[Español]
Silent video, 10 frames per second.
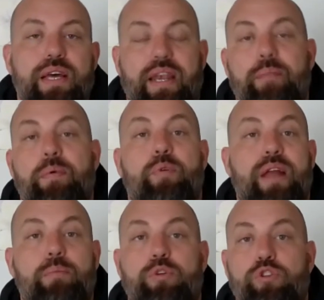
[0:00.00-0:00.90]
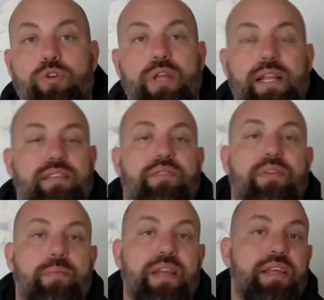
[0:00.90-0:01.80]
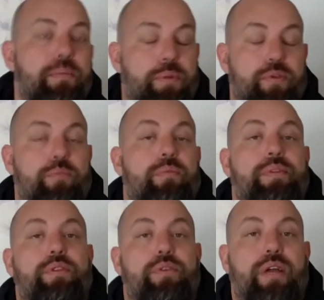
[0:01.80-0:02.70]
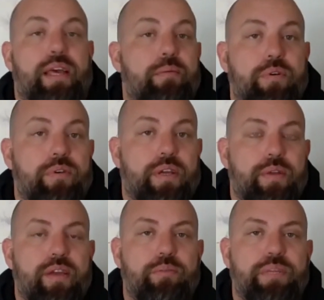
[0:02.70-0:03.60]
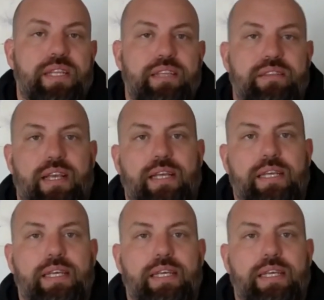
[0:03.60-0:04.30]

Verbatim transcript: rememoramos todas las efemérides, pero en un momento nos quedamos con que no hay competencia.